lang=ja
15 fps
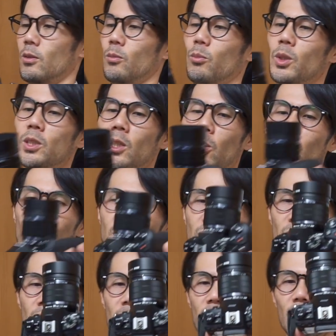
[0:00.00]
めっちゃ良かっ
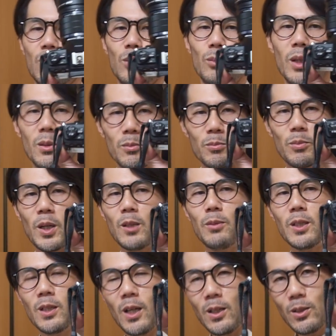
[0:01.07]
た。まあ、
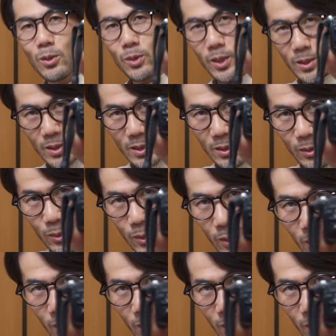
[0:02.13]
バリバリ愛用レンズですね、これ